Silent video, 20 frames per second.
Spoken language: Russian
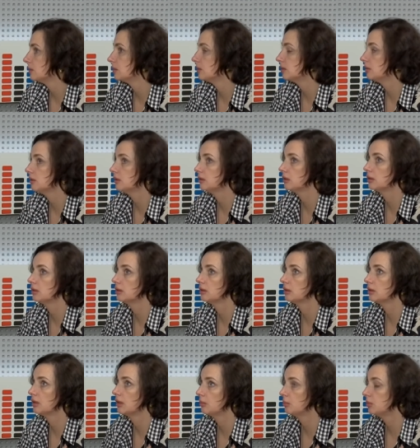
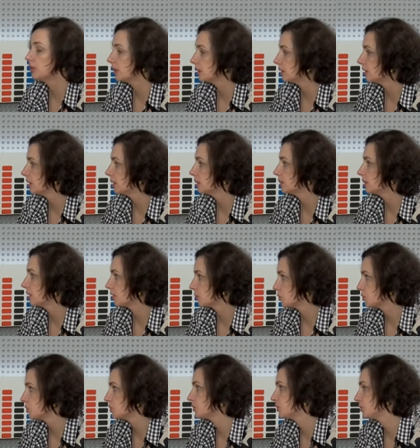а, обладает
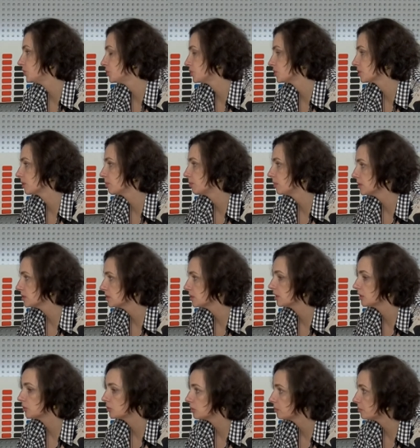хорошей технической базой,
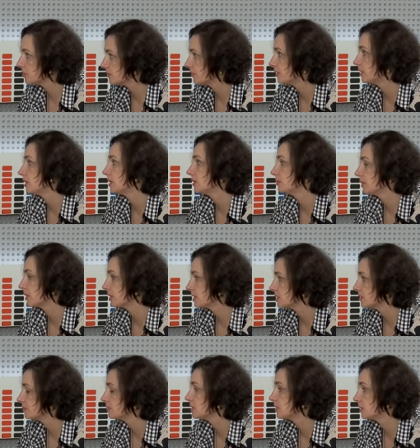которая позволяет
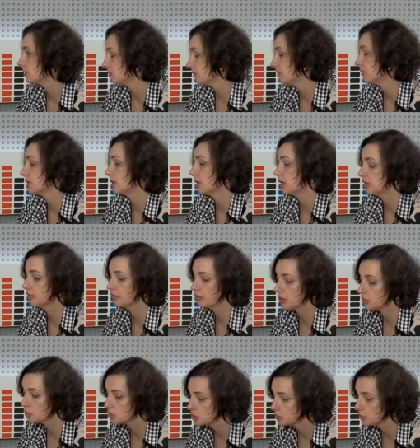показывать кино реально в
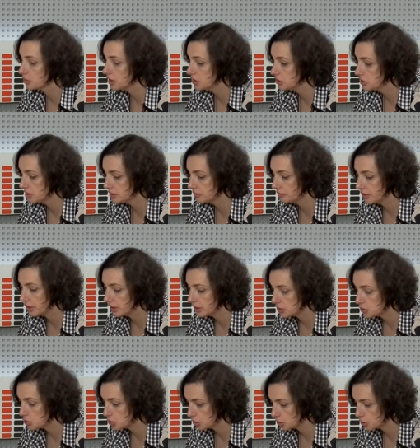хорошем качестве. А я
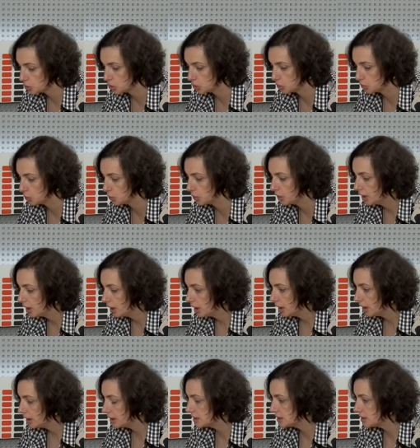считаю, что
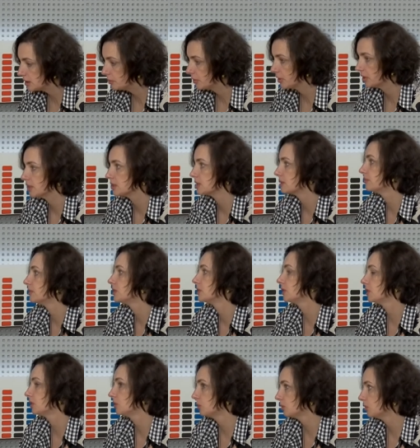если показывать
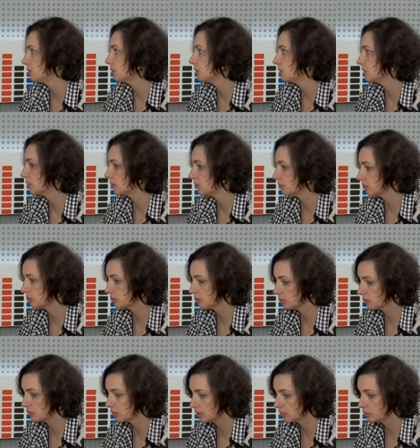кино, то это
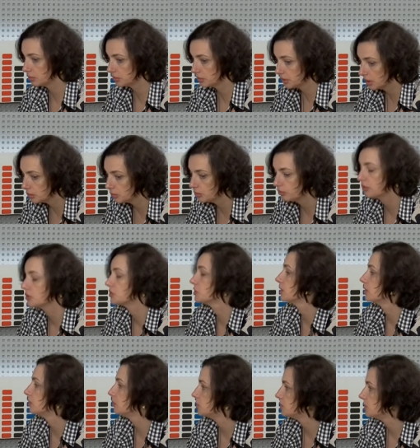ну, как бы надо
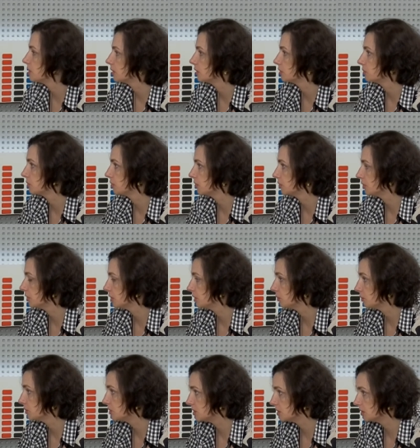уважать людей, которые это
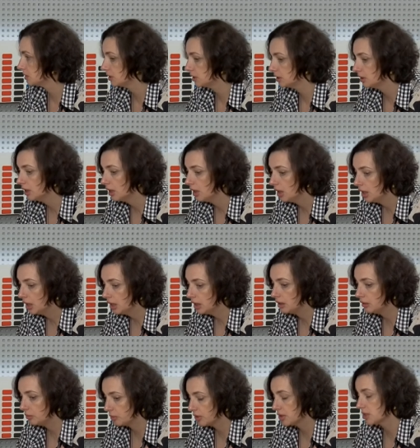кино делали,
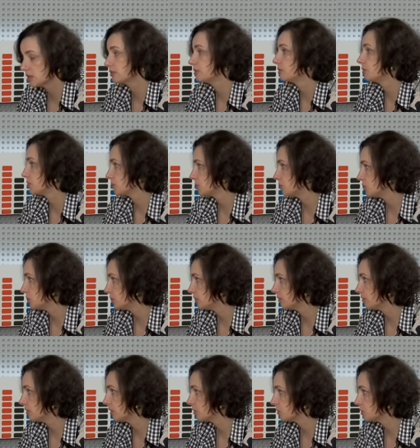и показывать его исключительно
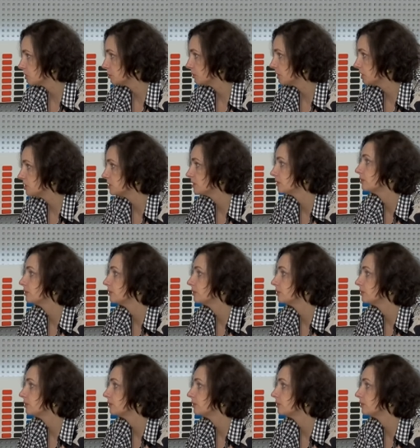в хорошем и которые качестве.